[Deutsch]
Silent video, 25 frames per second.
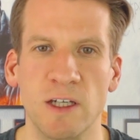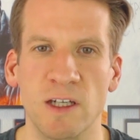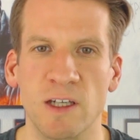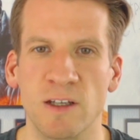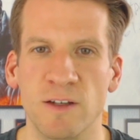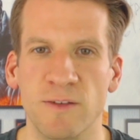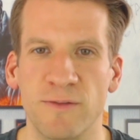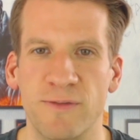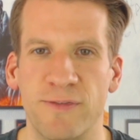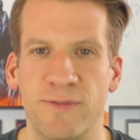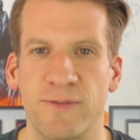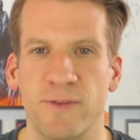
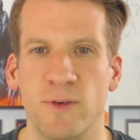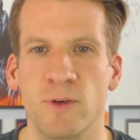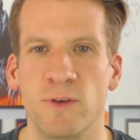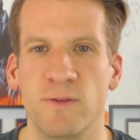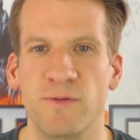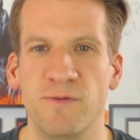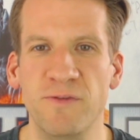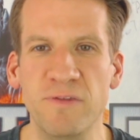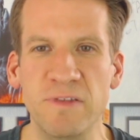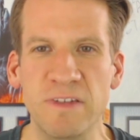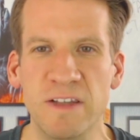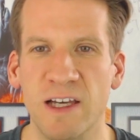Irmf und
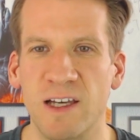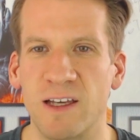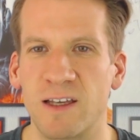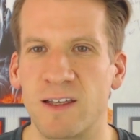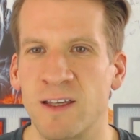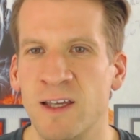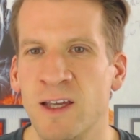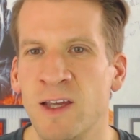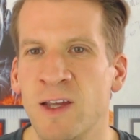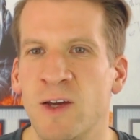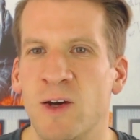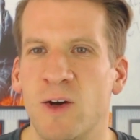
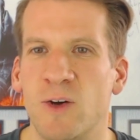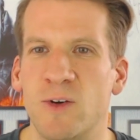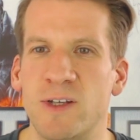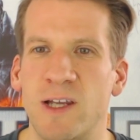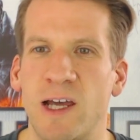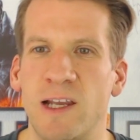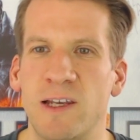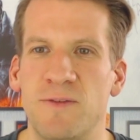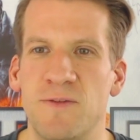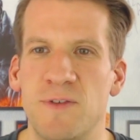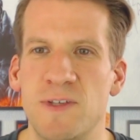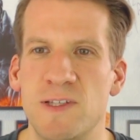Flirr und
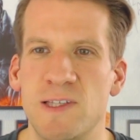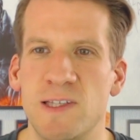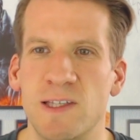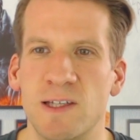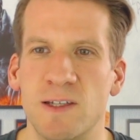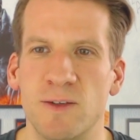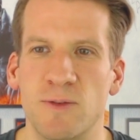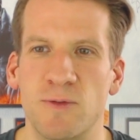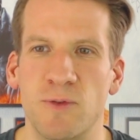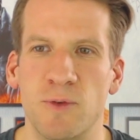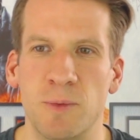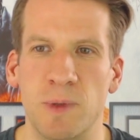alle
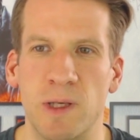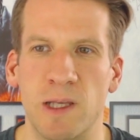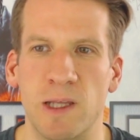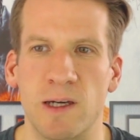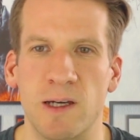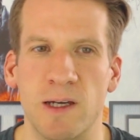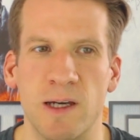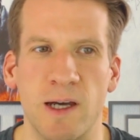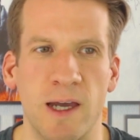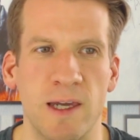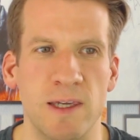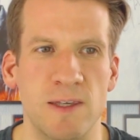Visiere für
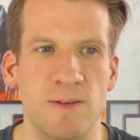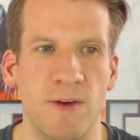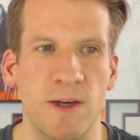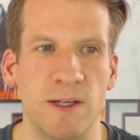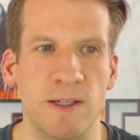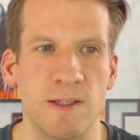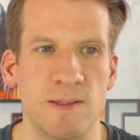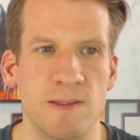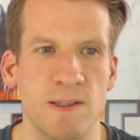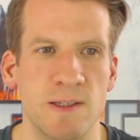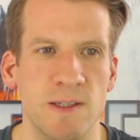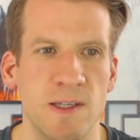mittlere
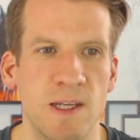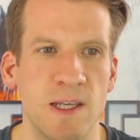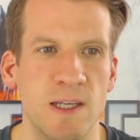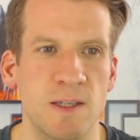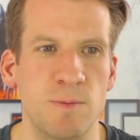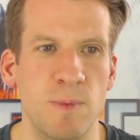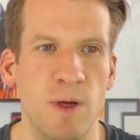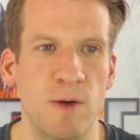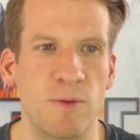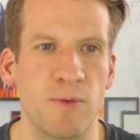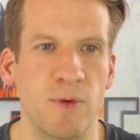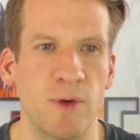Reichweite sind
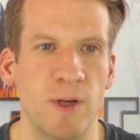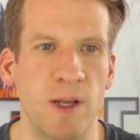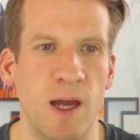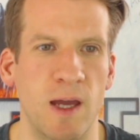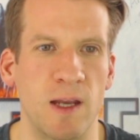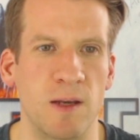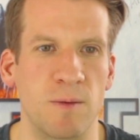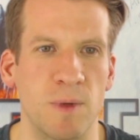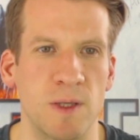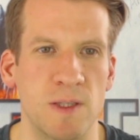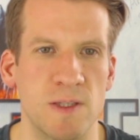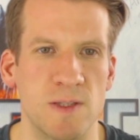nicht mehr von der
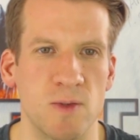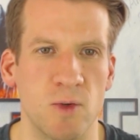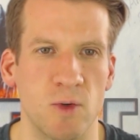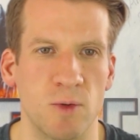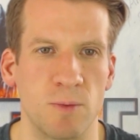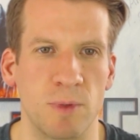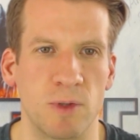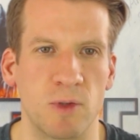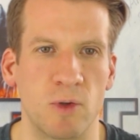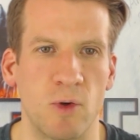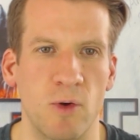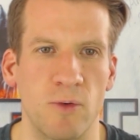
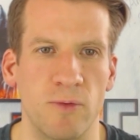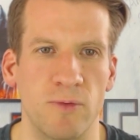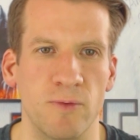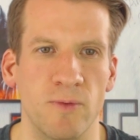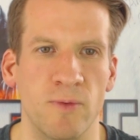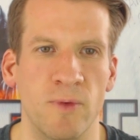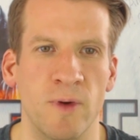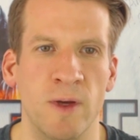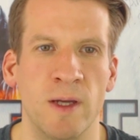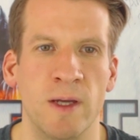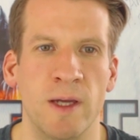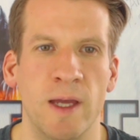Animation
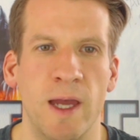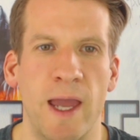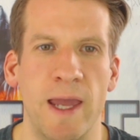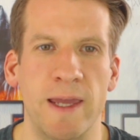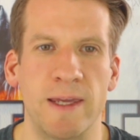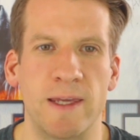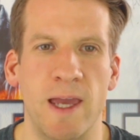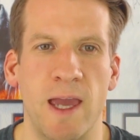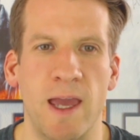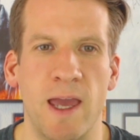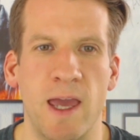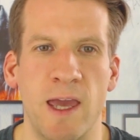betroffen,
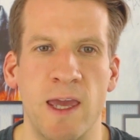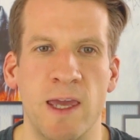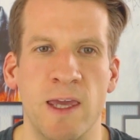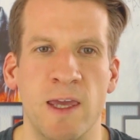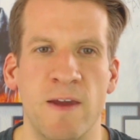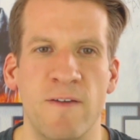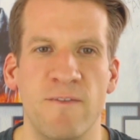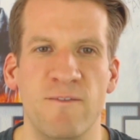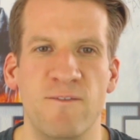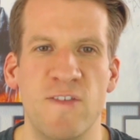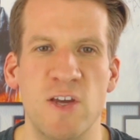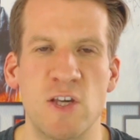aka
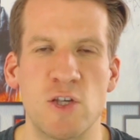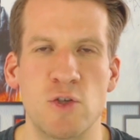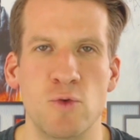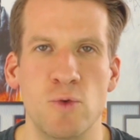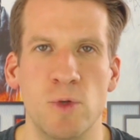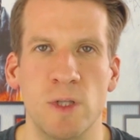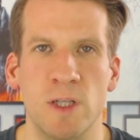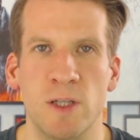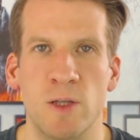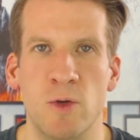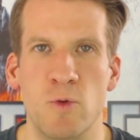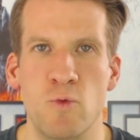
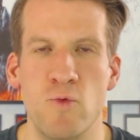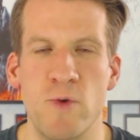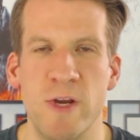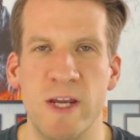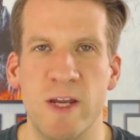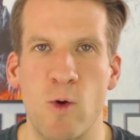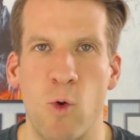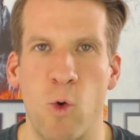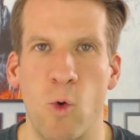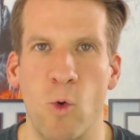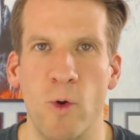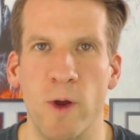Visual
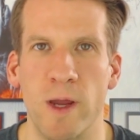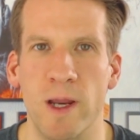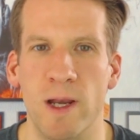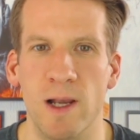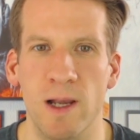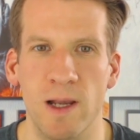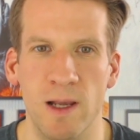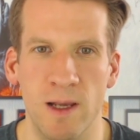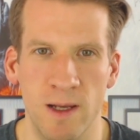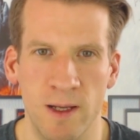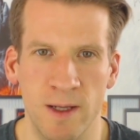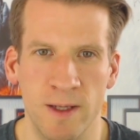
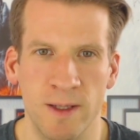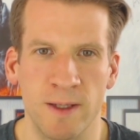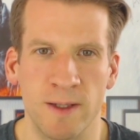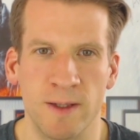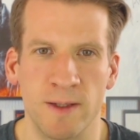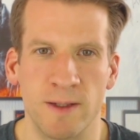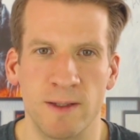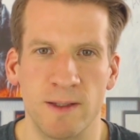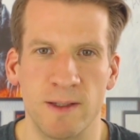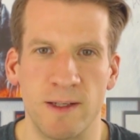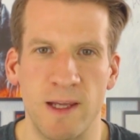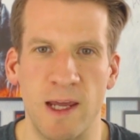Recoil.
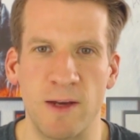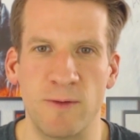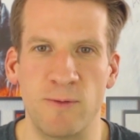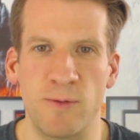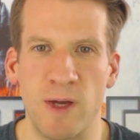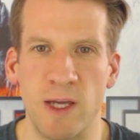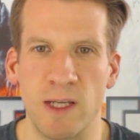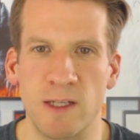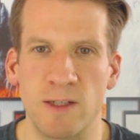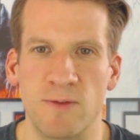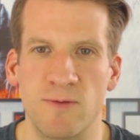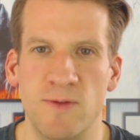Der
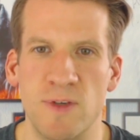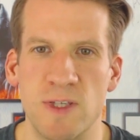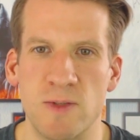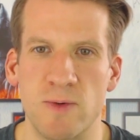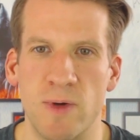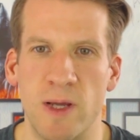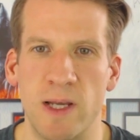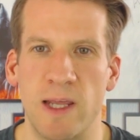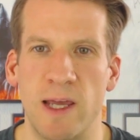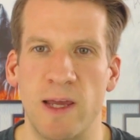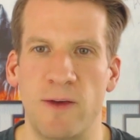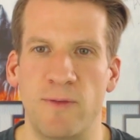entfernte
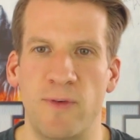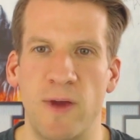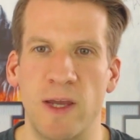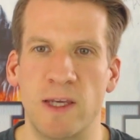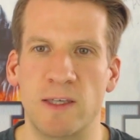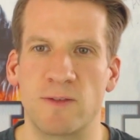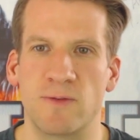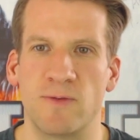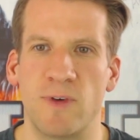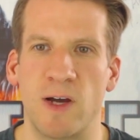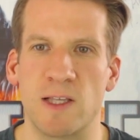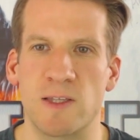visuelle
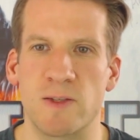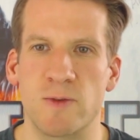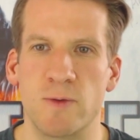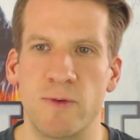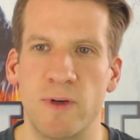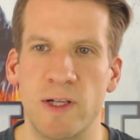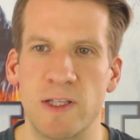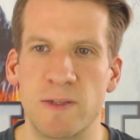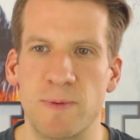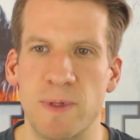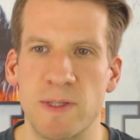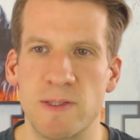Effekt war
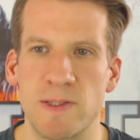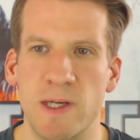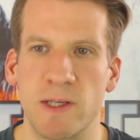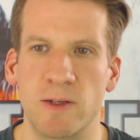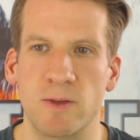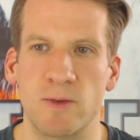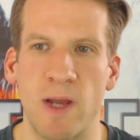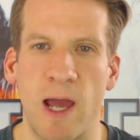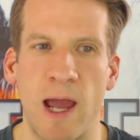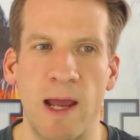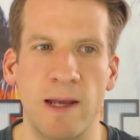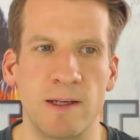zufallsbasiert
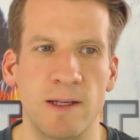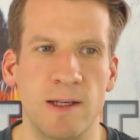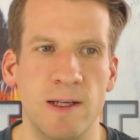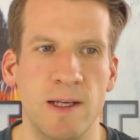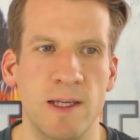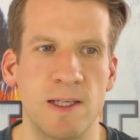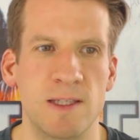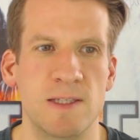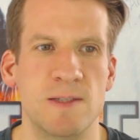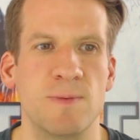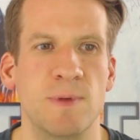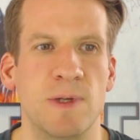und hatte
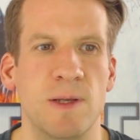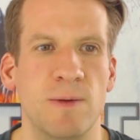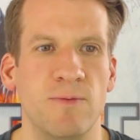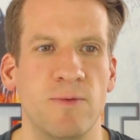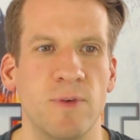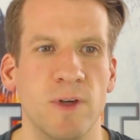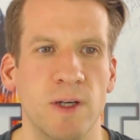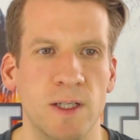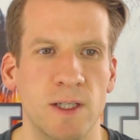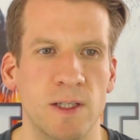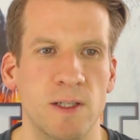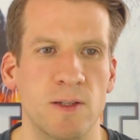nichts mit dem
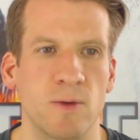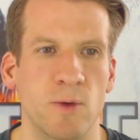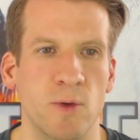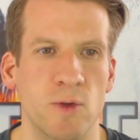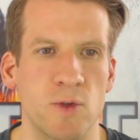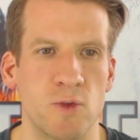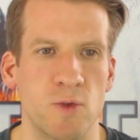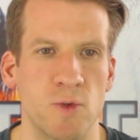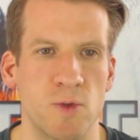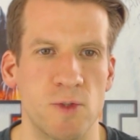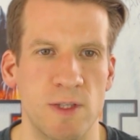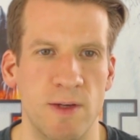wirklichen
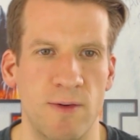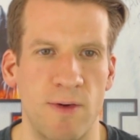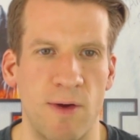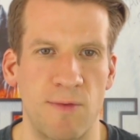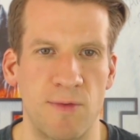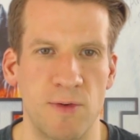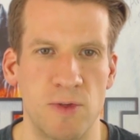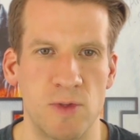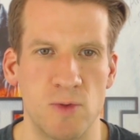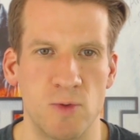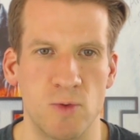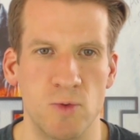Rückstoß der
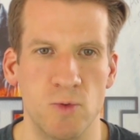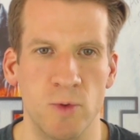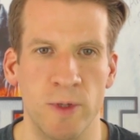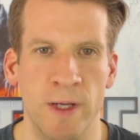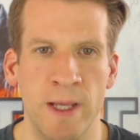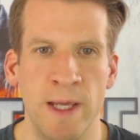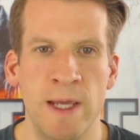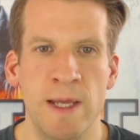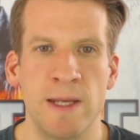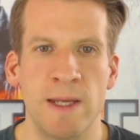Waffe zu tun.